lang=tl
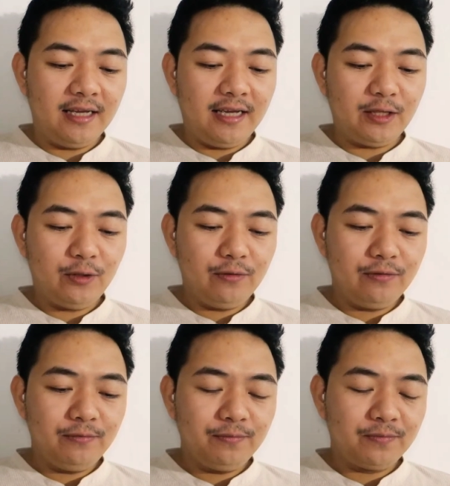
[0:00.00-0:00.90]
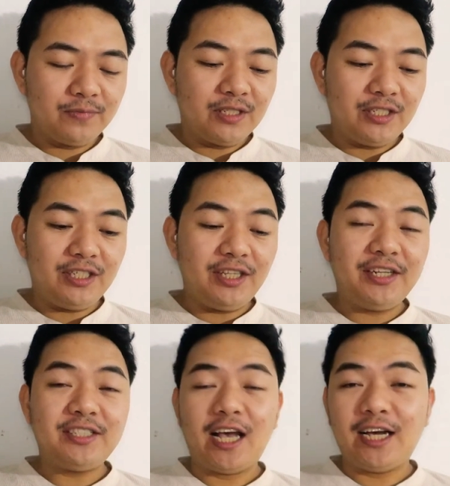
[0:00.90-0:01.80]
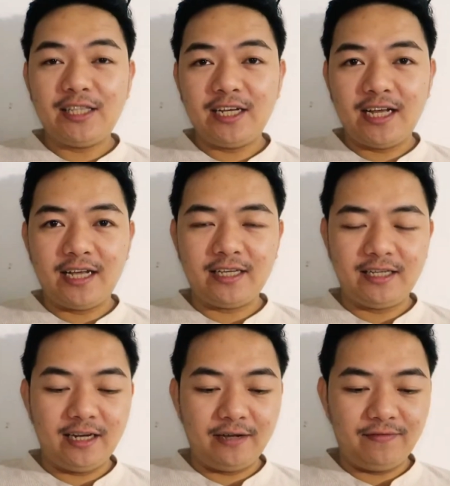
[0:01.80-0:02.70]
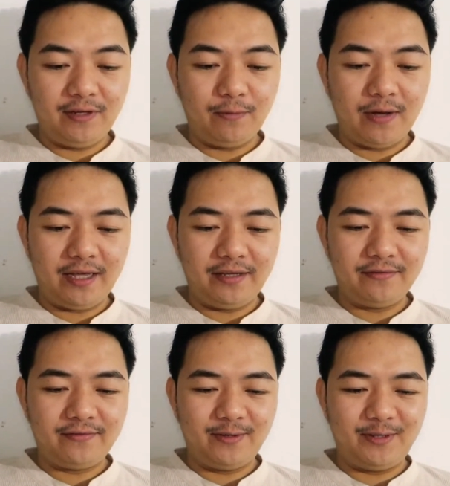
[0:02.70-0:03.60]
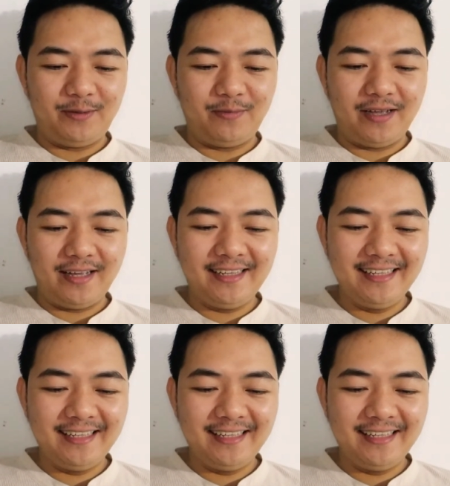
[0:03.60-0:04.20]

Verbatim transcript: Itong shinare sa akin ng aking lovely wife. O, di ba?